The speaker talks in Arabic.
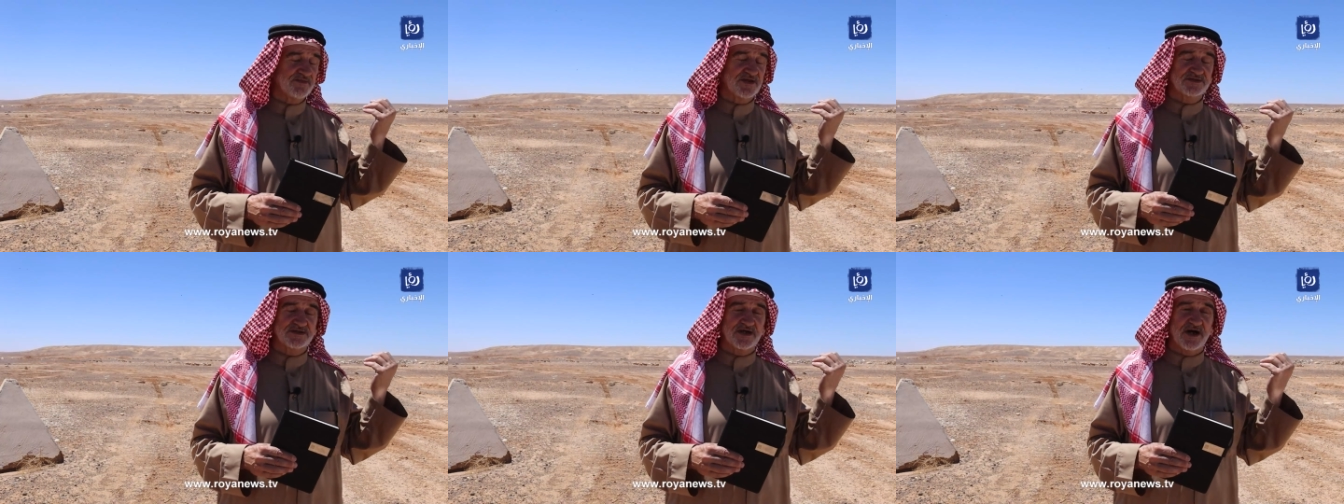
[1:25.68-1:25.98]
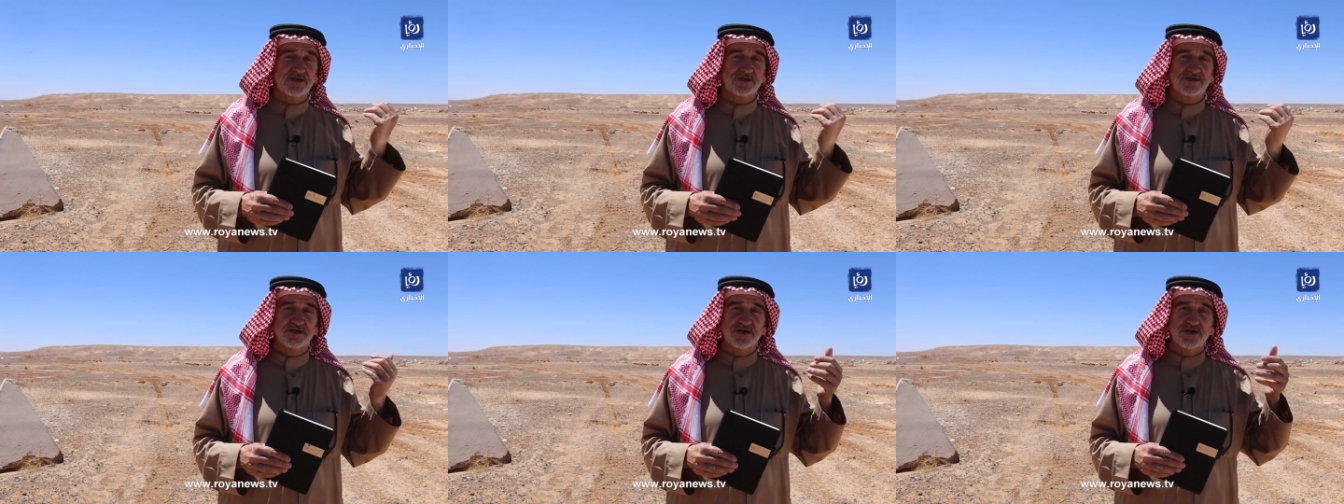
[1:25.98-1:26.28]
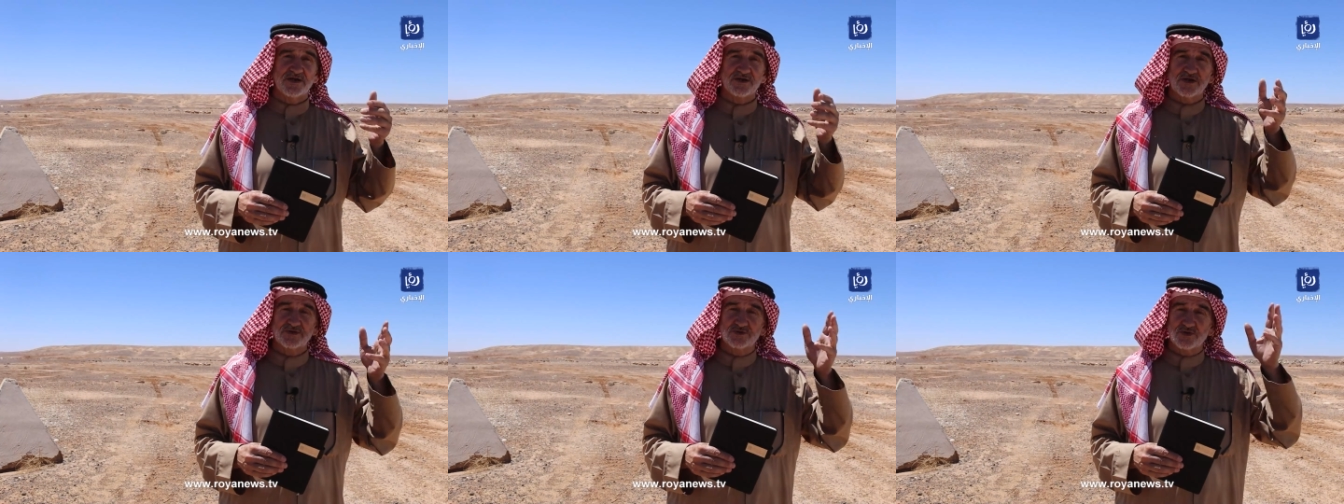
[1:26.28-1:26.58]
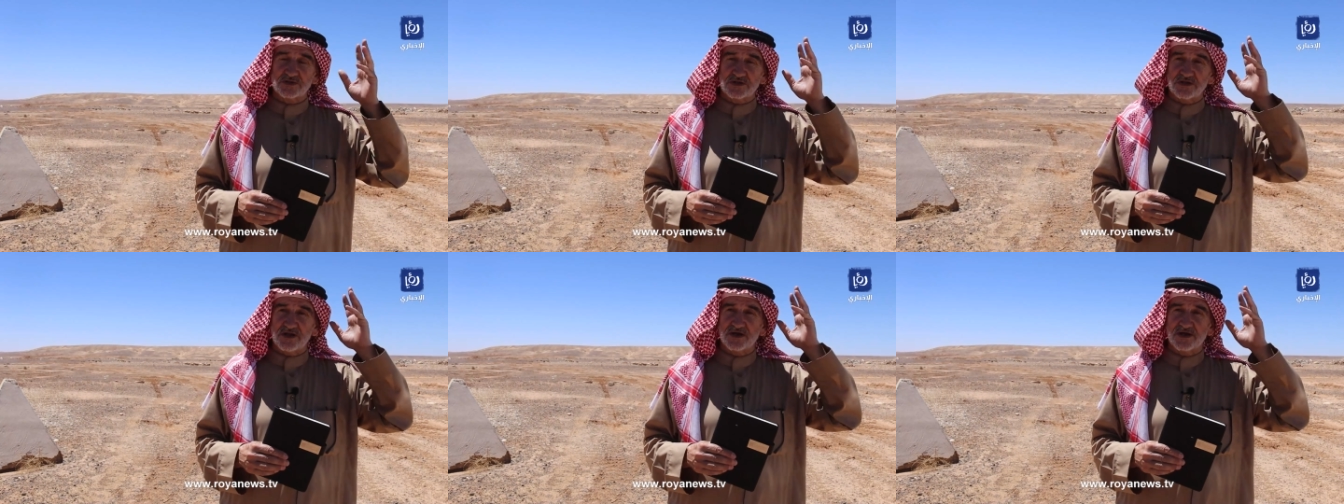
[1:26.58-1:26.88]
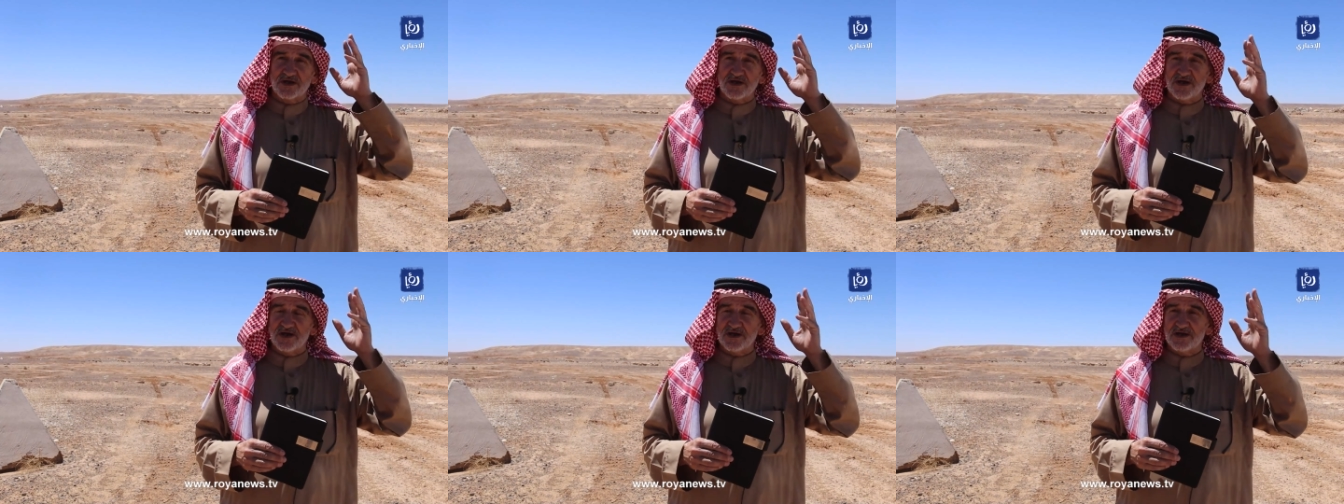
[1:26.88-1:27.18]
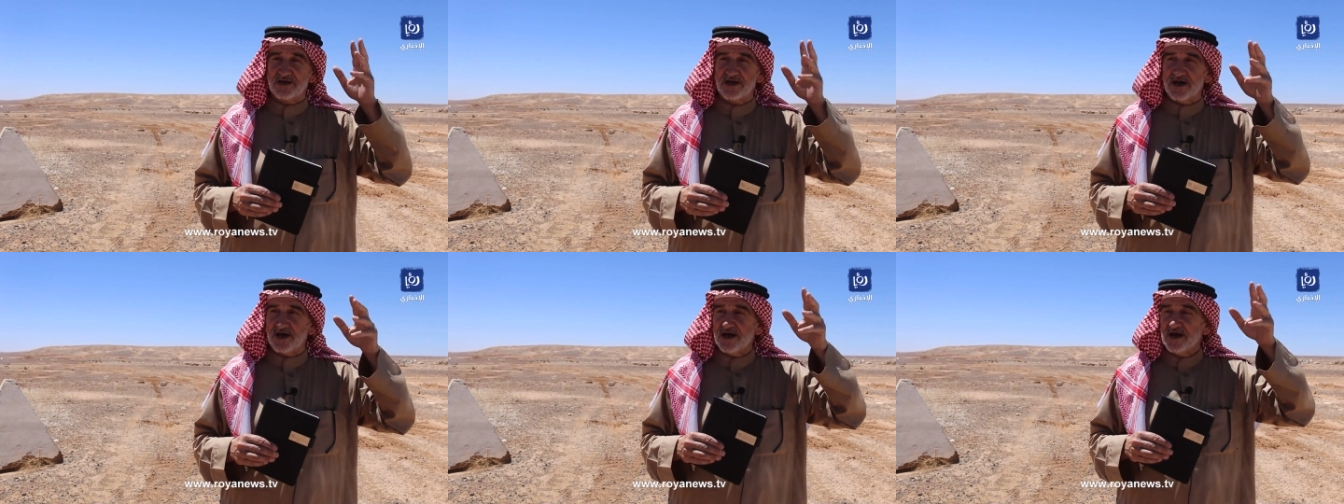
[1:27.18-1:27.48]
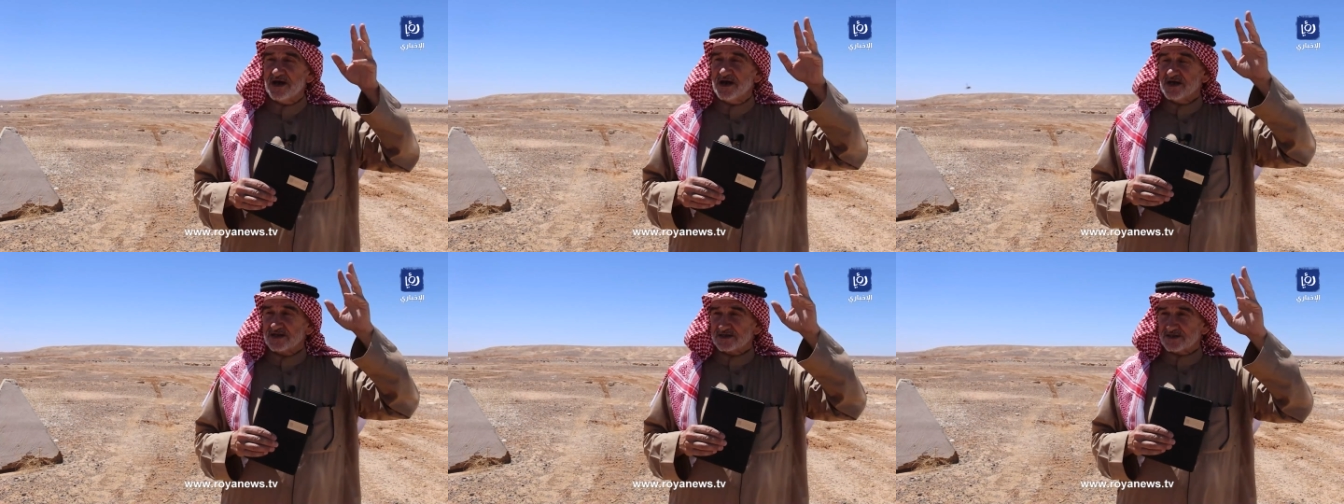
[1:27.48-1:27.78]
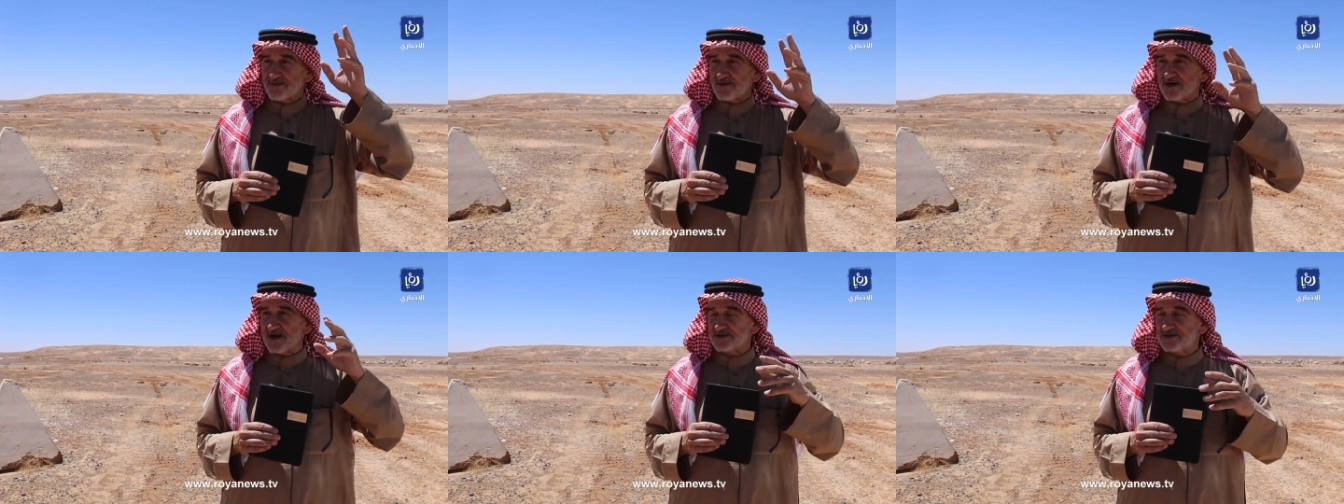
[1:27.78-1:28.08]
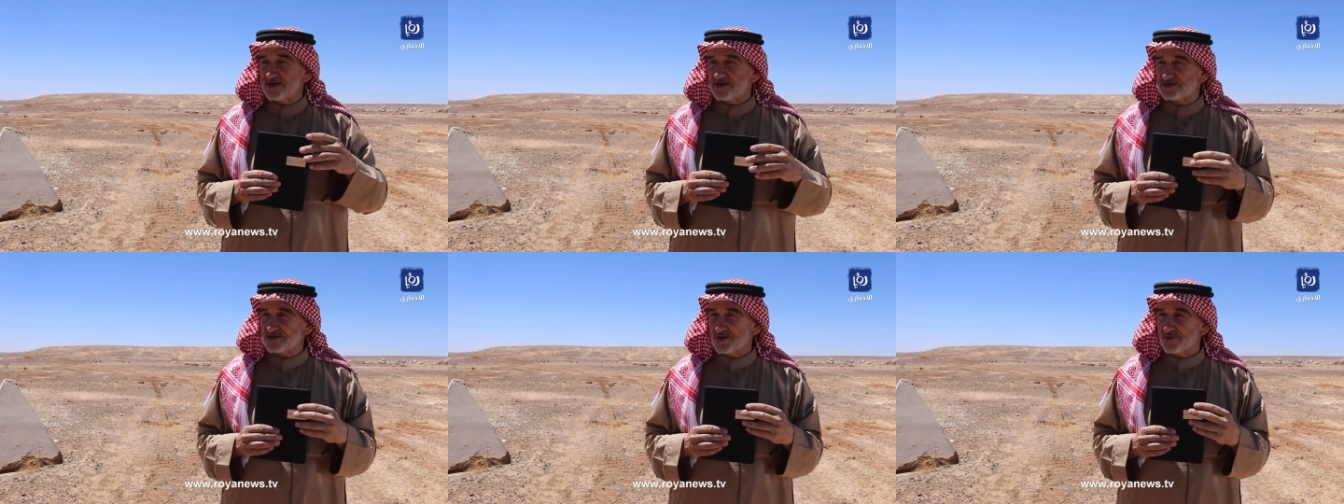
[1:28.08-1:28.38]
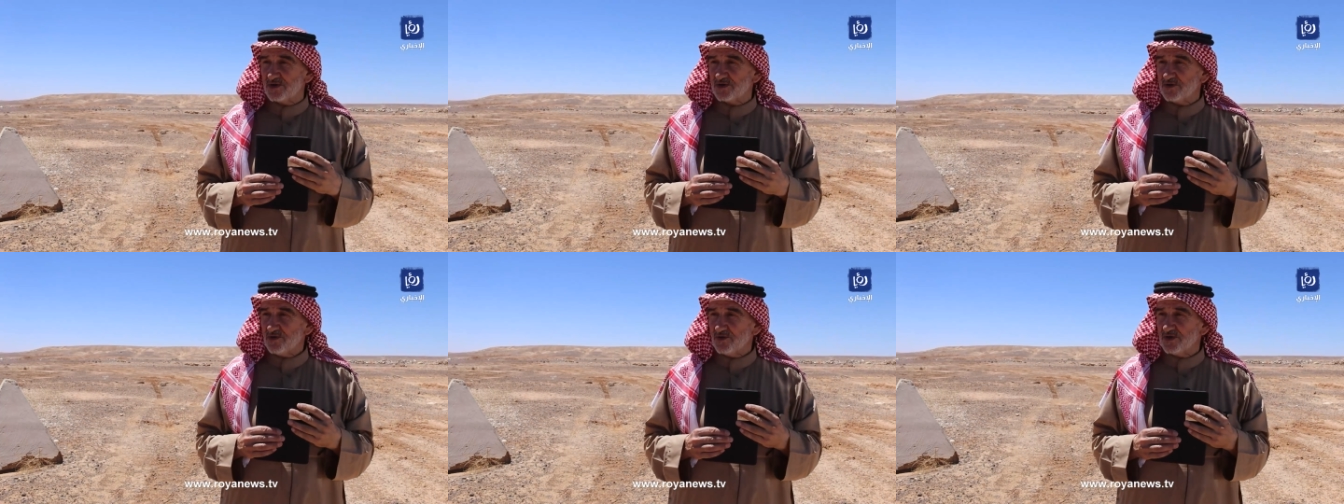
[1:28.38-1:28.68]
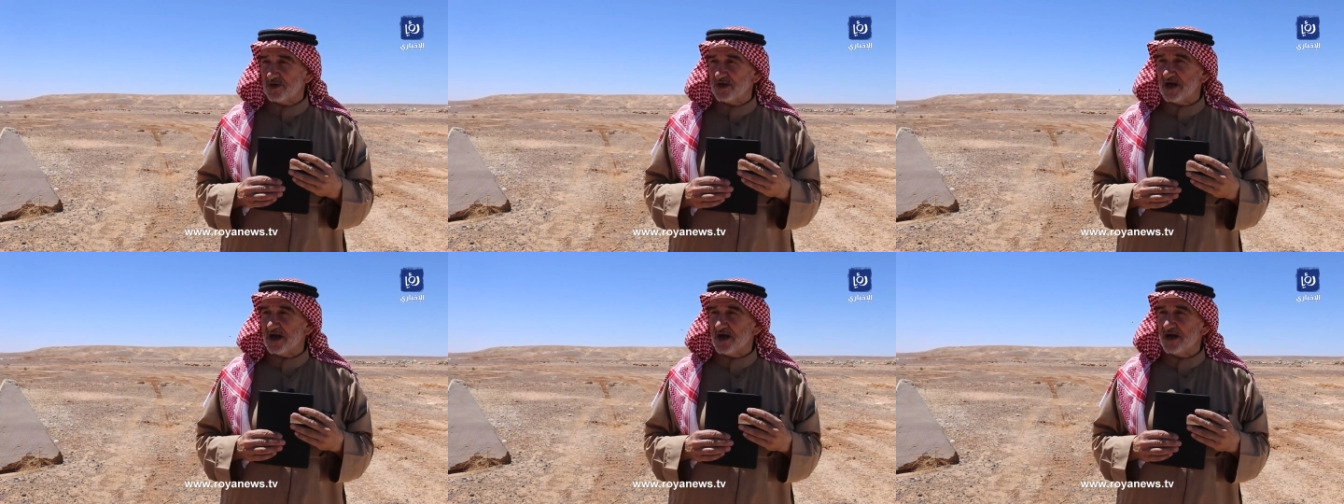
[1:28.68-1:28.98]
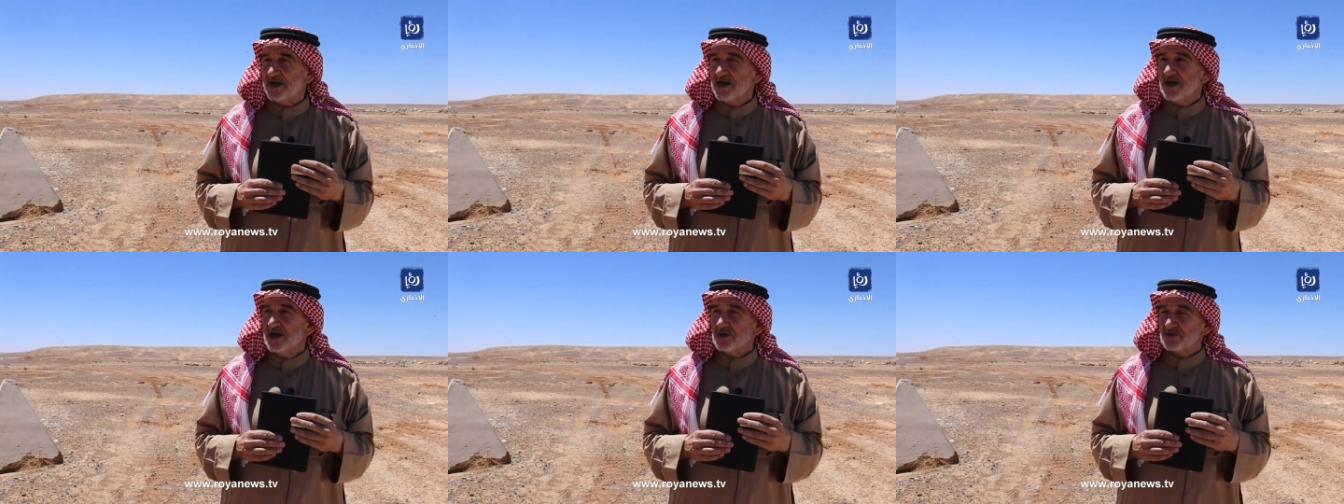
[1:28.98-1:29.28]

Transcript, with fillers: منطاد تطلق إلى طبقات الجو العليا